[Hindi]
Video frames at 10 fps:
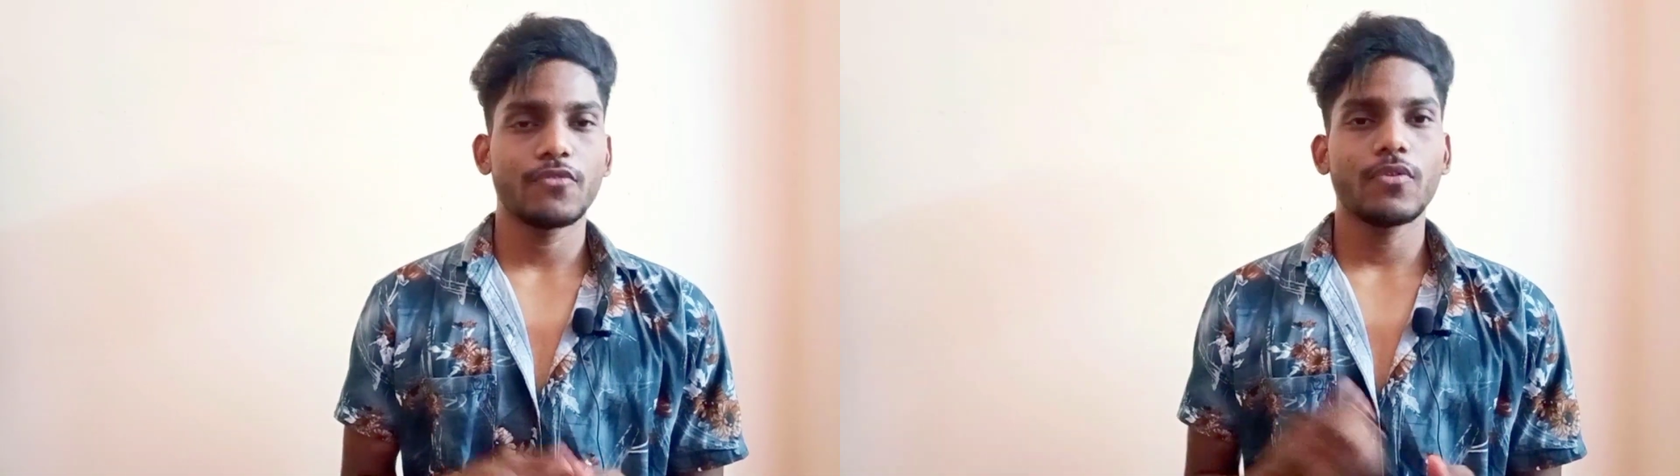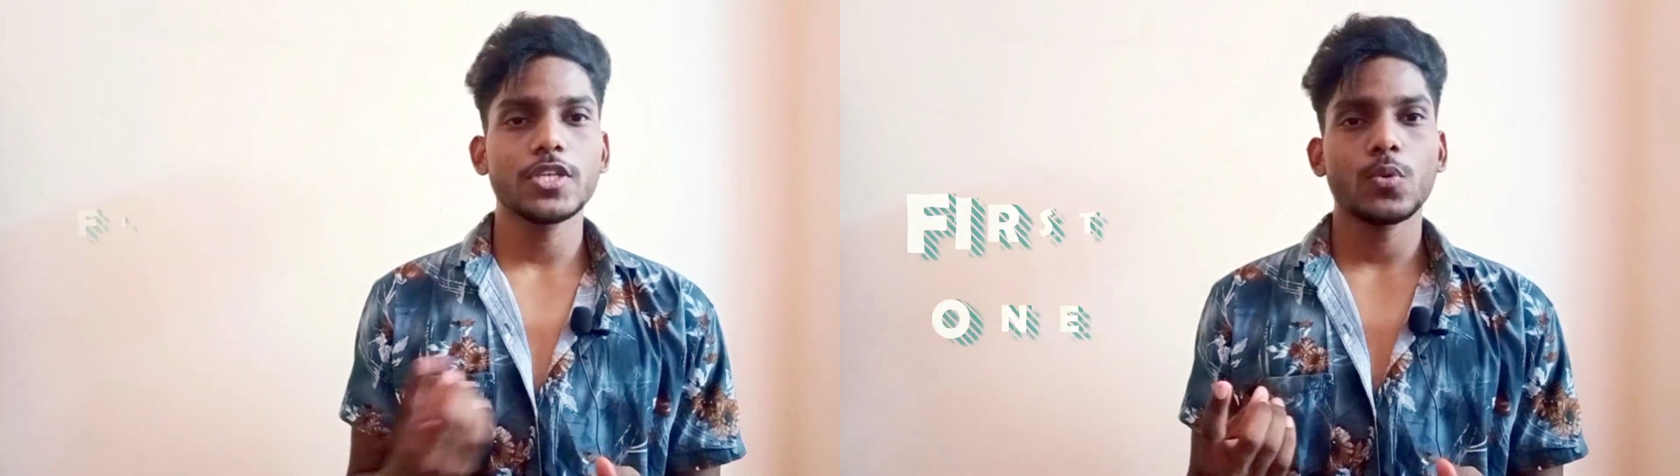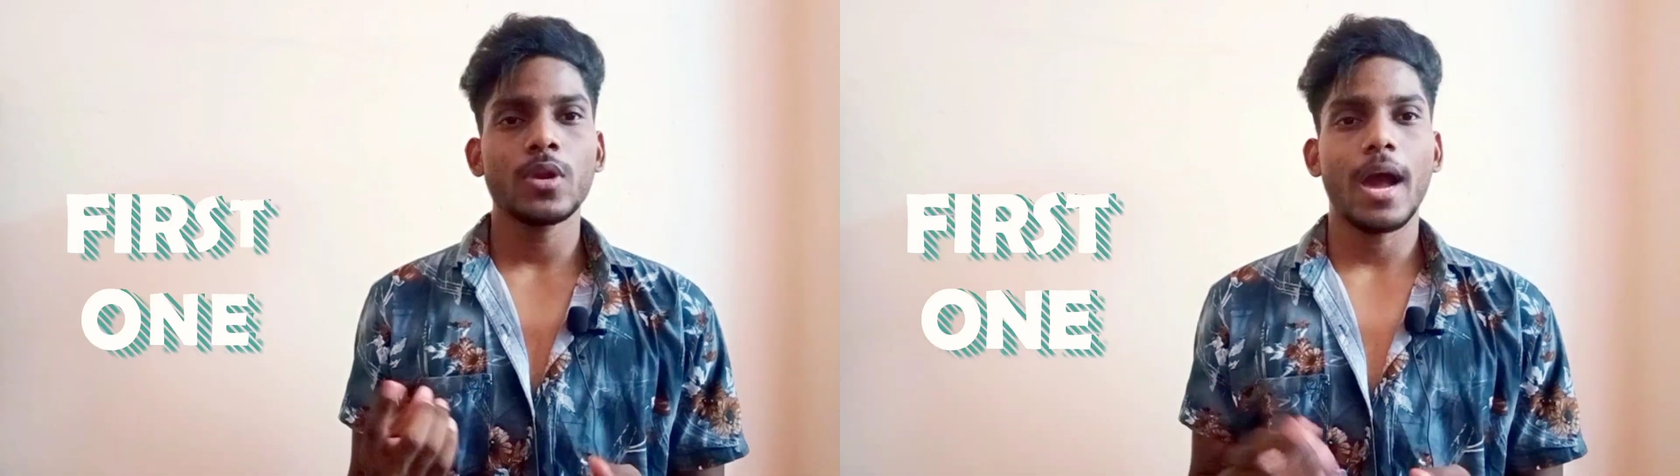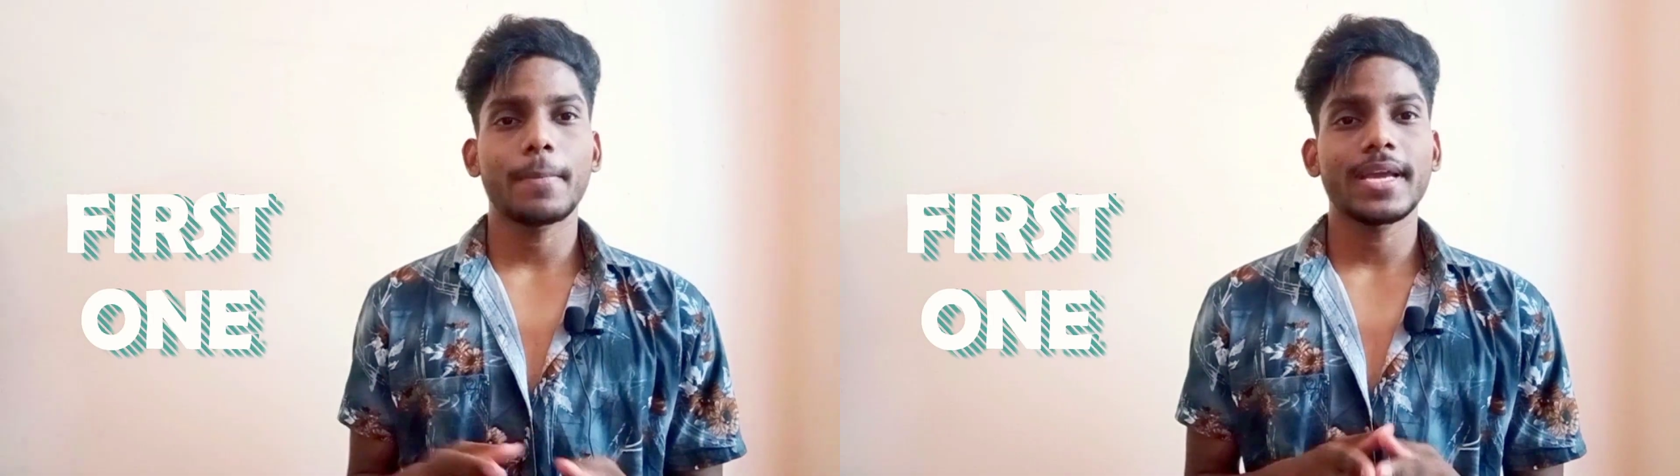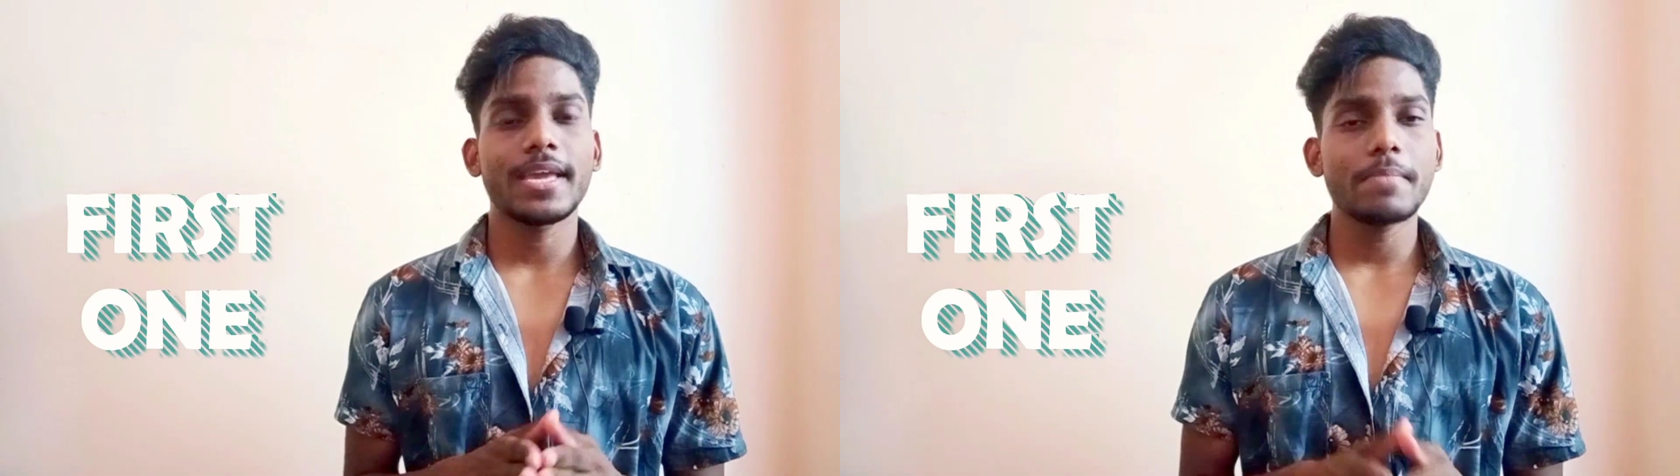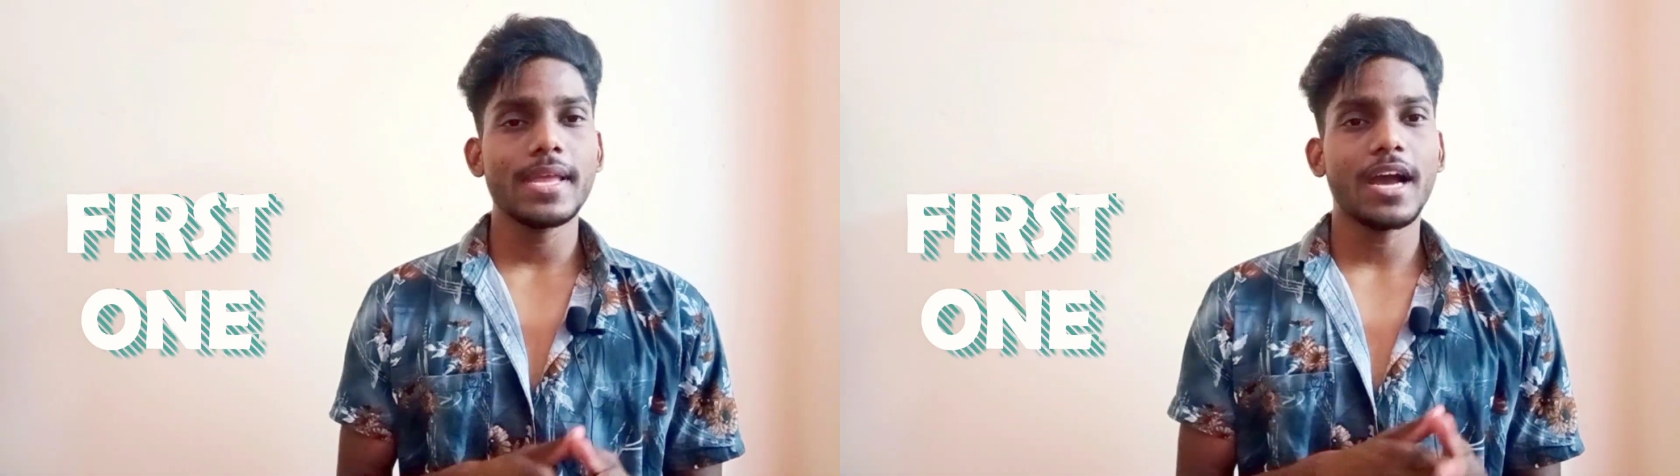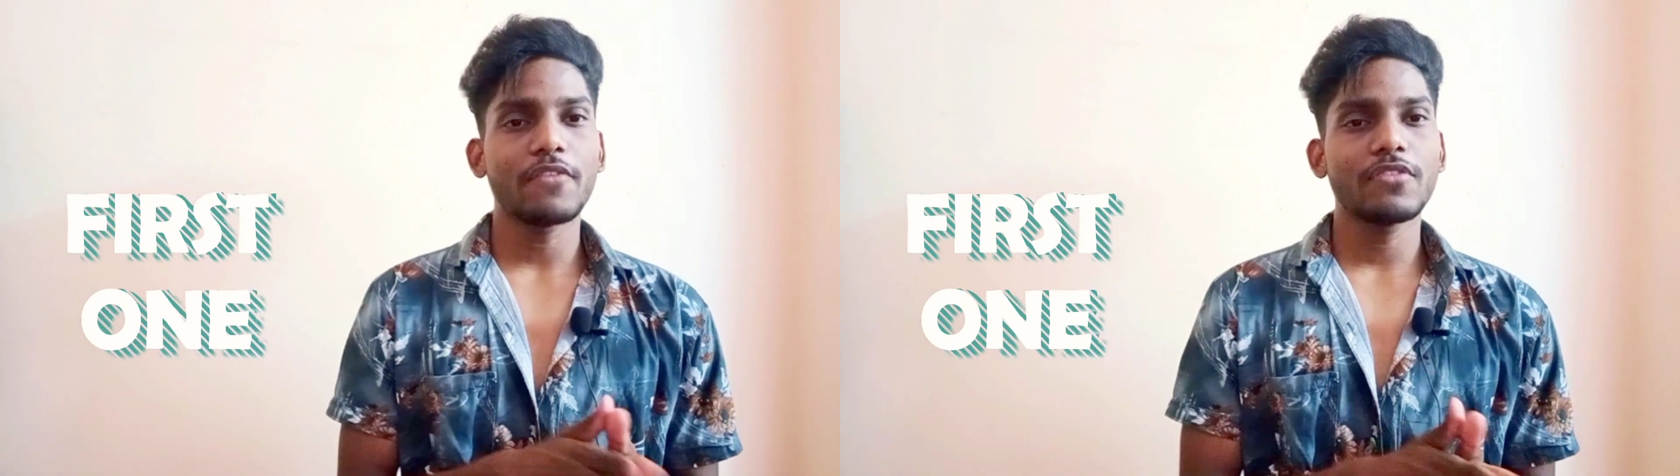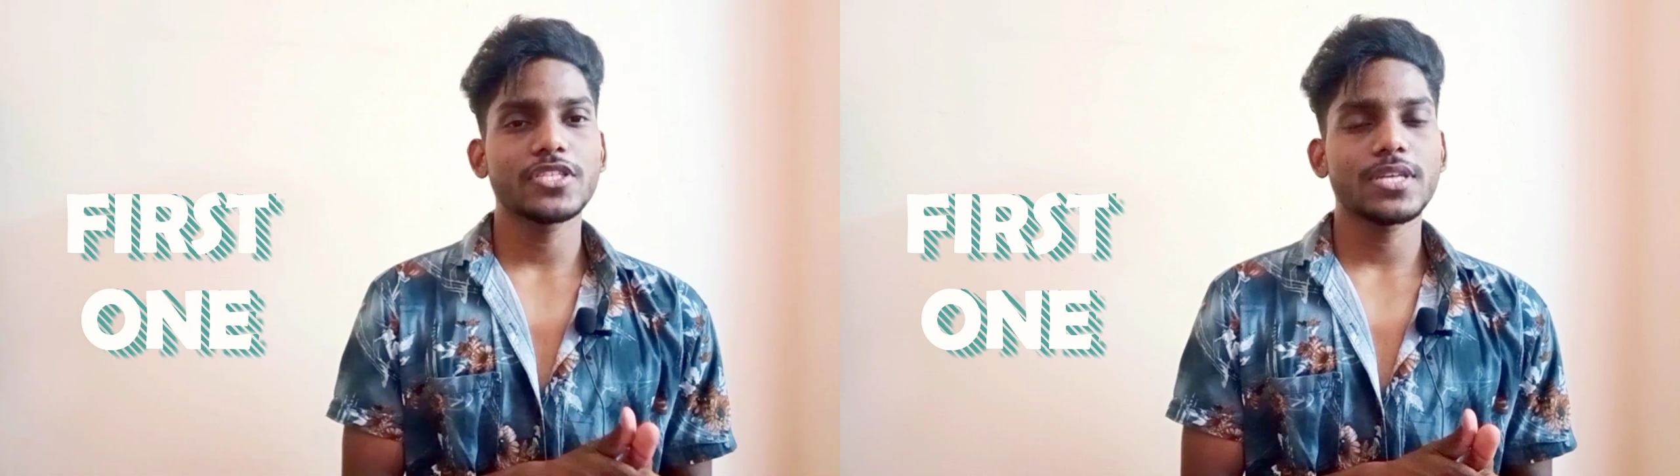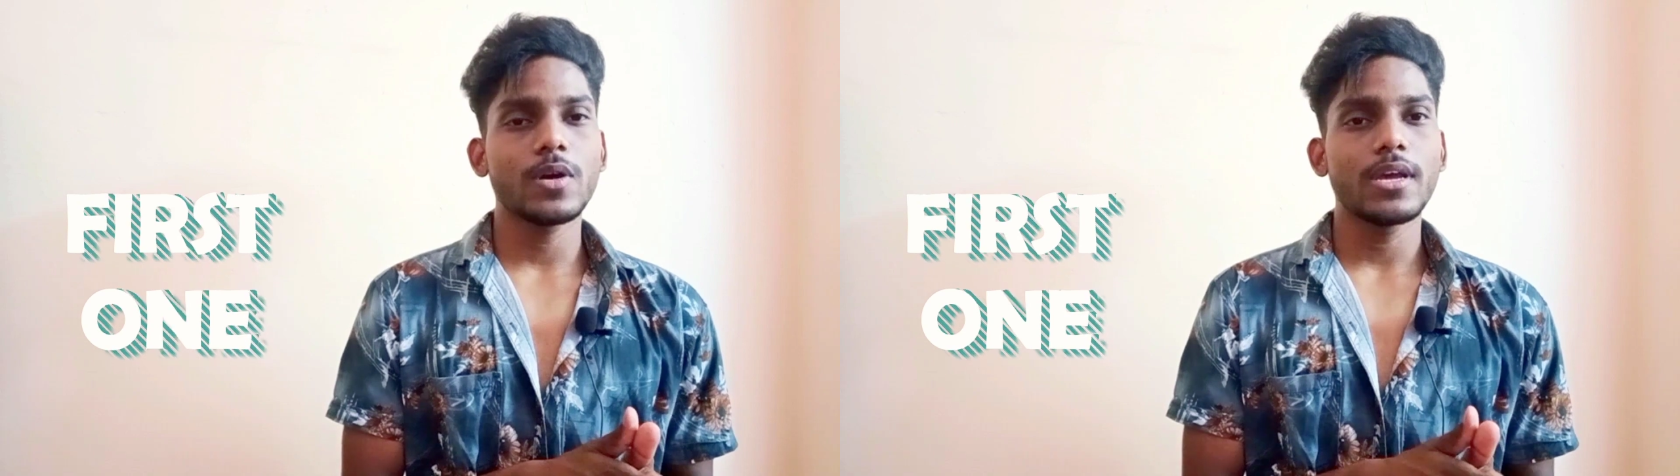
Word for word: फर्स्ट वन आपका गेम प्ले काफी अच्छा